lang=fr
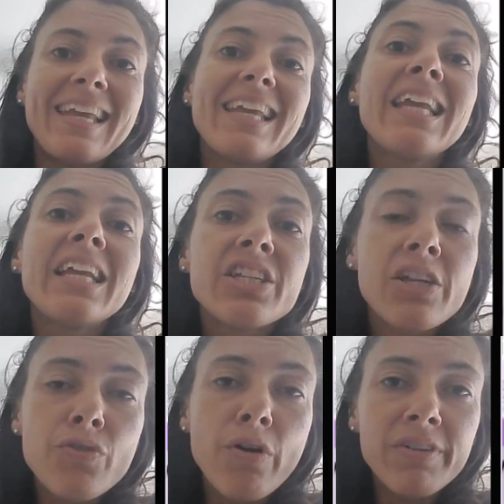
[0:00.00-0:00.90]
Et j'ai
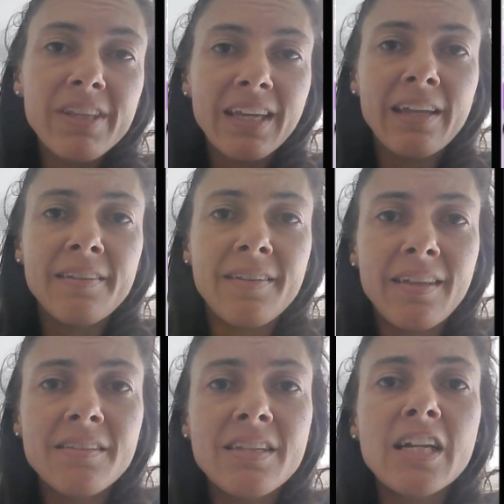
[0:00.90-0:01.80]
eu envie d'écrire cet
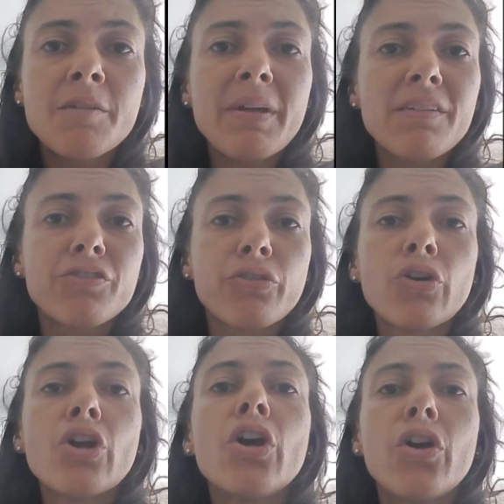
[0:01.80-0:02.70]
article parce
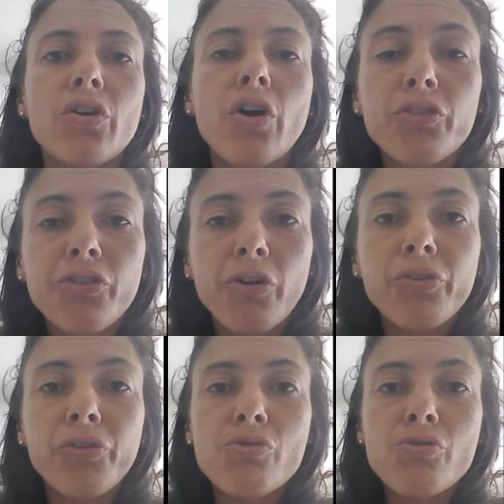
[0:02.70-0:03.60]
que, euh, en tant
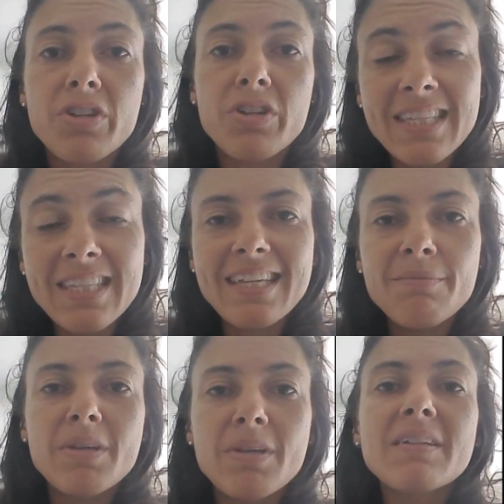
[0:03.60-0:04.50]
que kiné,
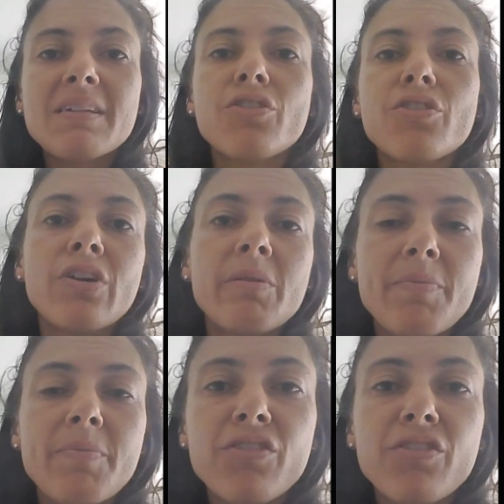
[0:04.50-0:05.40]
mes patients et
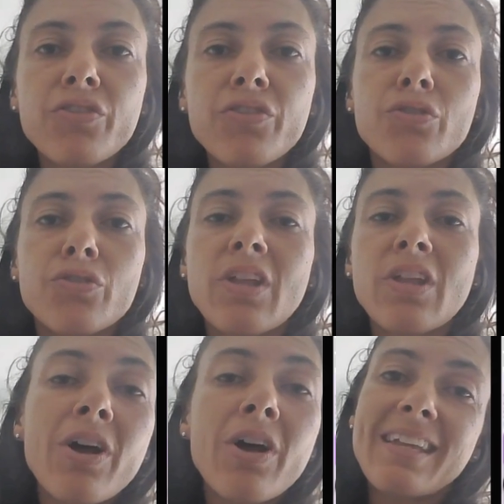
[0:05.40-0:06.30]
mes patientes,
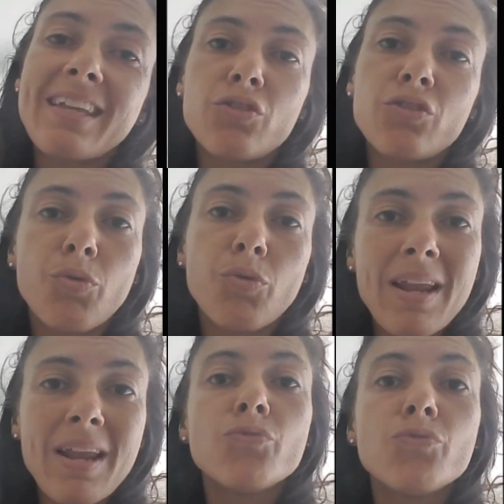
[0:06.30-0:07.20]
notamment atteints de
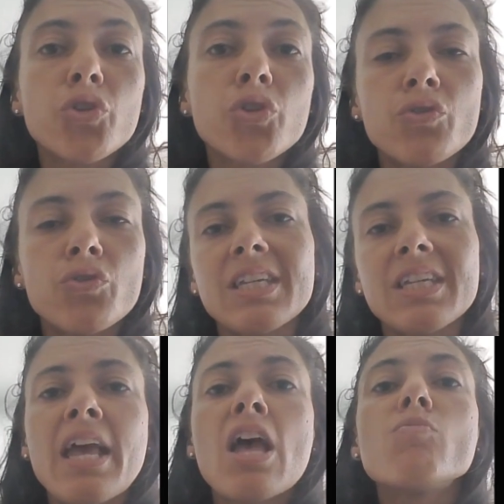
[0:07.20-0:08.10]
problèmes
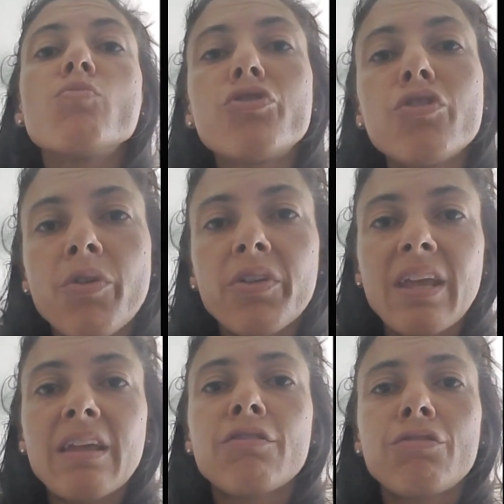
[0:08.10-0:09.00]
neurologiques, me
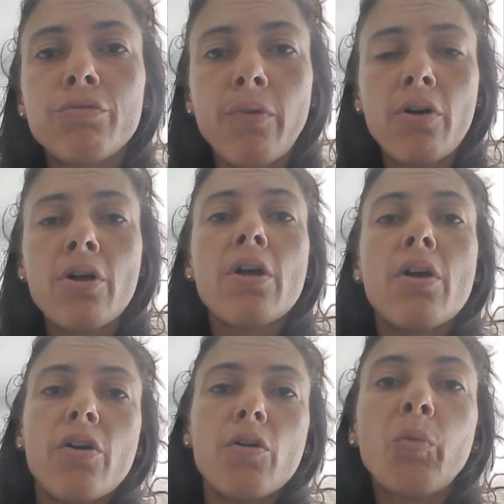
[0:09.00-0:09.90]
demandaient souvent
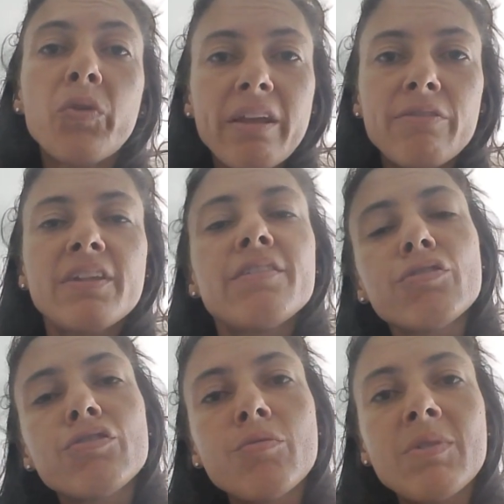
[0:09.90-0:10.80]
euh, mon avis
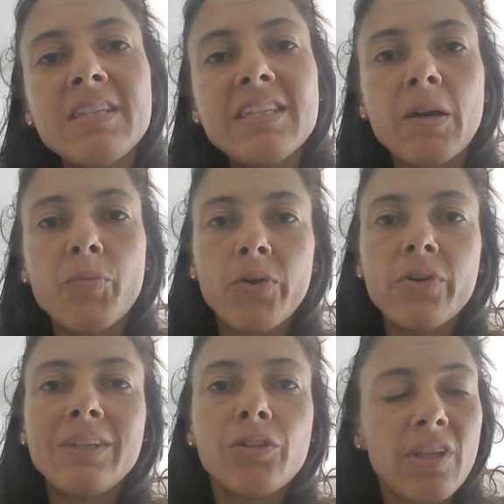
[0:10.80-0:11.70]
sur ce
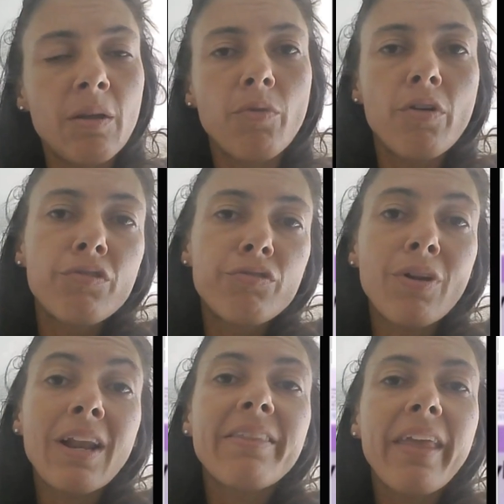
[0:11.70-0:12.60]
médicament et notamment
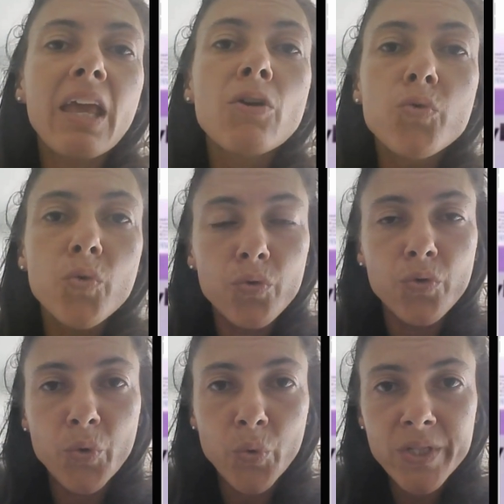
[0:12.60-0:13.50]
sur l'intérêt ou non de
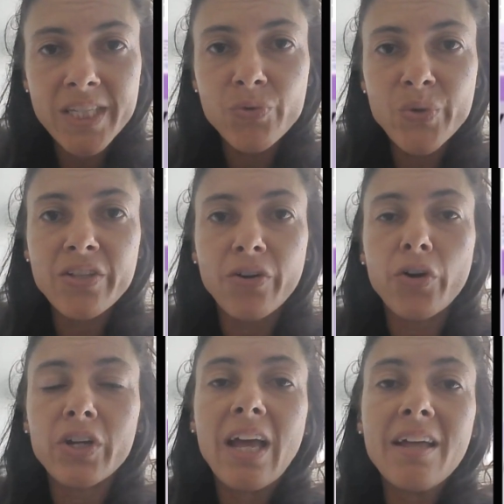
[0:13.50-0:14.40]
le continuer dans
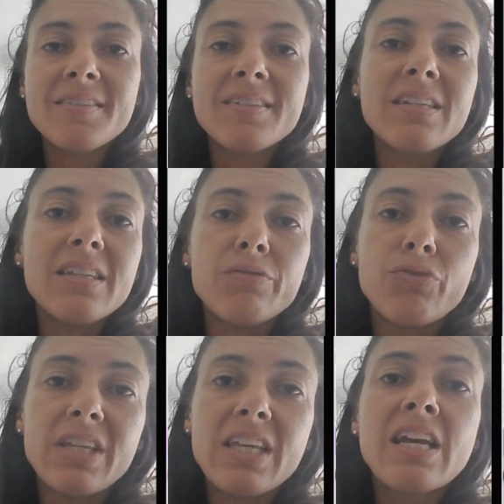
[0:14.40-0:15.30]
leur cas s'ils si
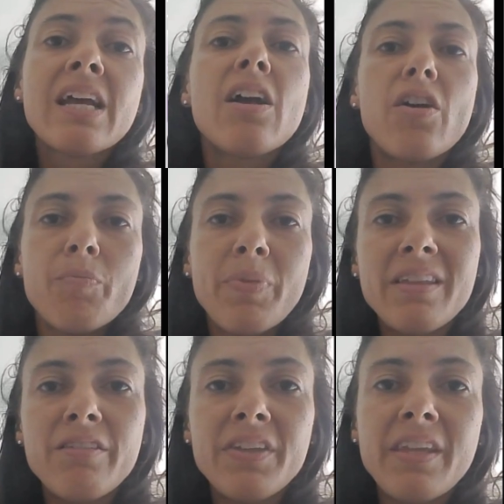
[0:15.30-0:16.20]
voyaient euh, pas
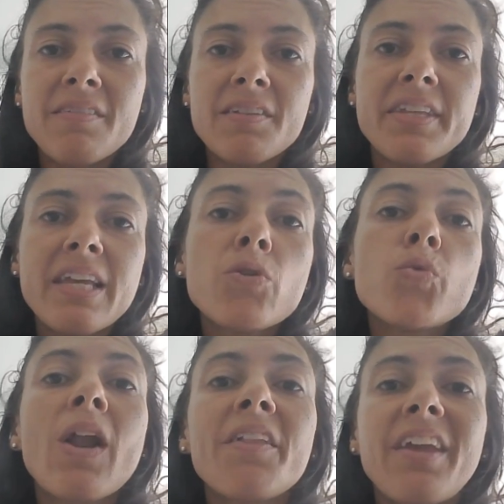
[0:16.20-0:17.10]
d'efficacité
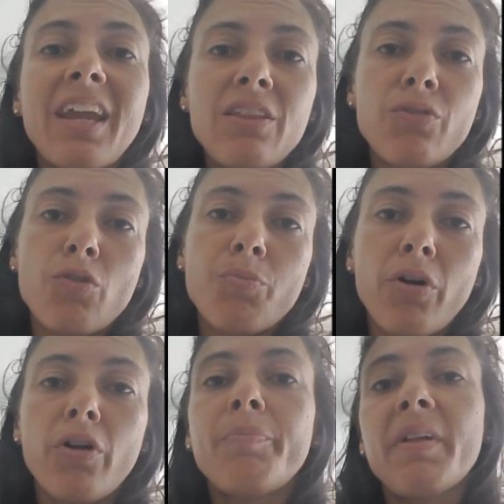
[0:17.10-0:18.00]
ou l'intérêt de le
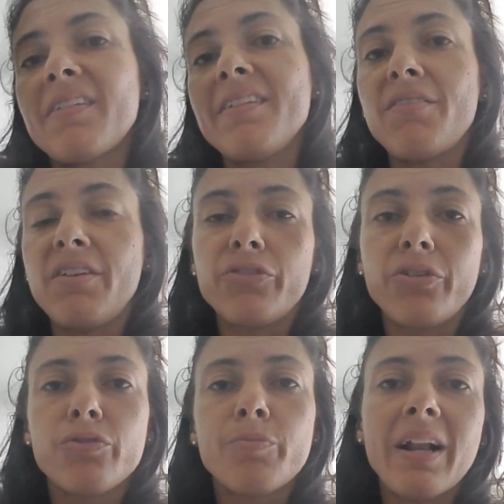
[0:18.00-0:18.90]
prendre parce qu'ils avaient
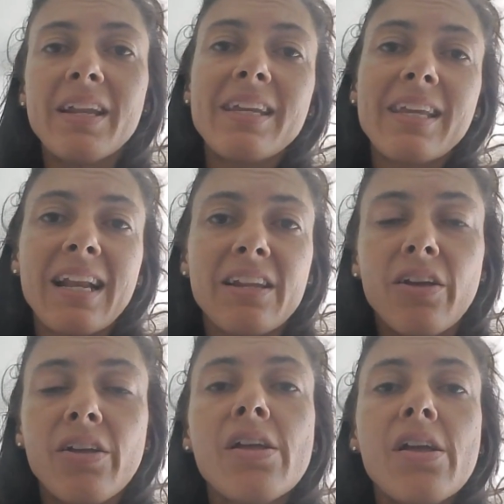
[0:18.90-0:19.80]
entendu parler
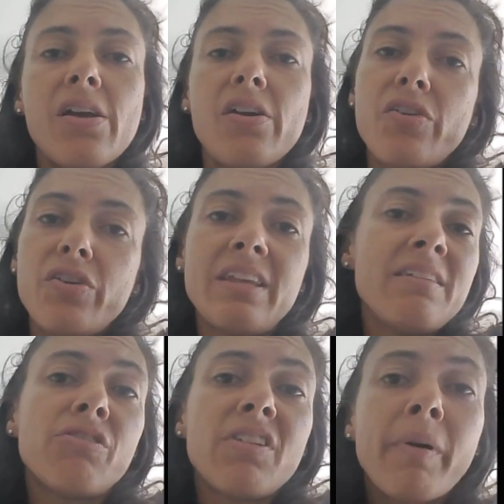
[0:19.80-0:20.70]
quelqu'un euh, et
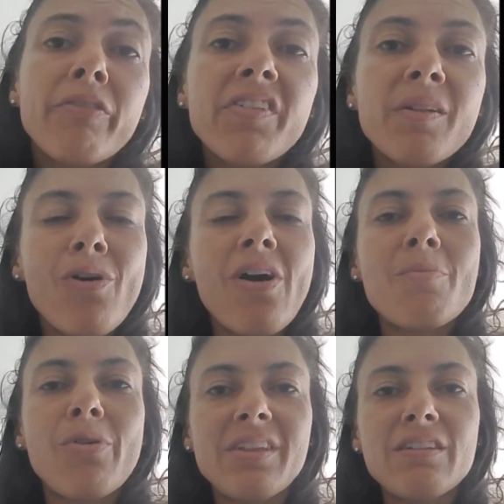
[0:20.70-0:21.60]
ils n'osaient pas forcément
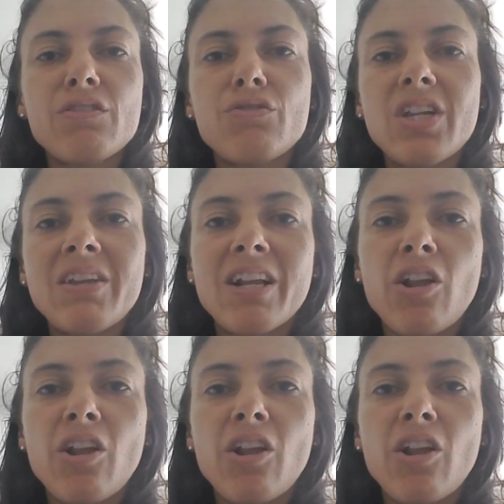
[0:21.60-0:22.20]
aborder ce sujet avec leur